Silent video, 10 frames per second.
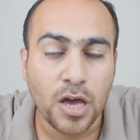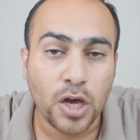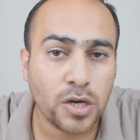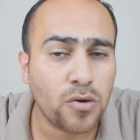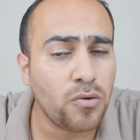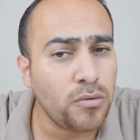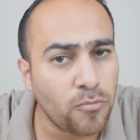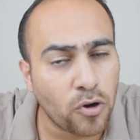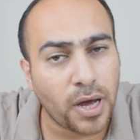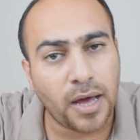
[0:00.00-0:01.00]
يكون
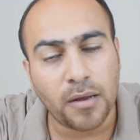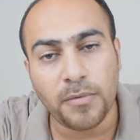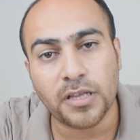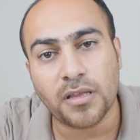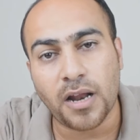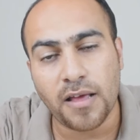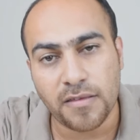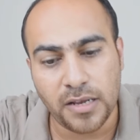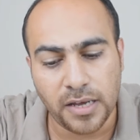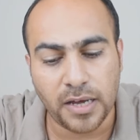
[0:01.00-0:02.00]
مقارب للطراز
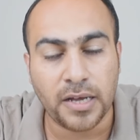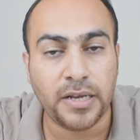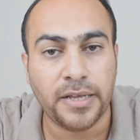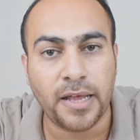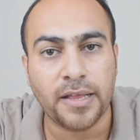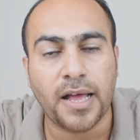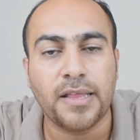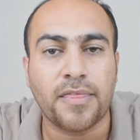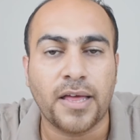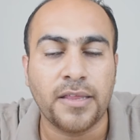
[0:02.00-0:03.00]
اللي اللي
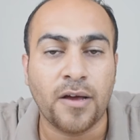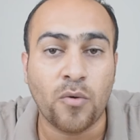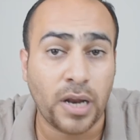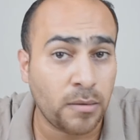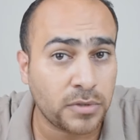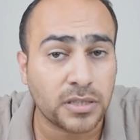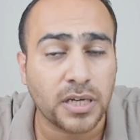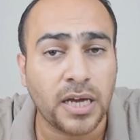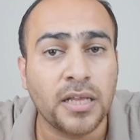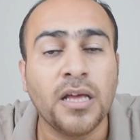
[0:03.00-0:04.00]
نتحدث عنه هو الام
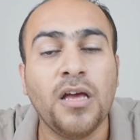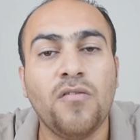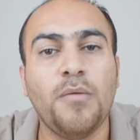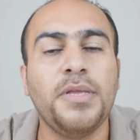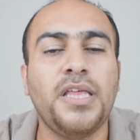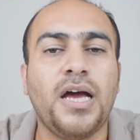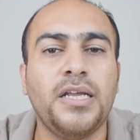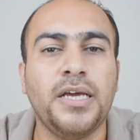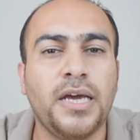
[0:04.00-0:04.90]
90 فبالتالي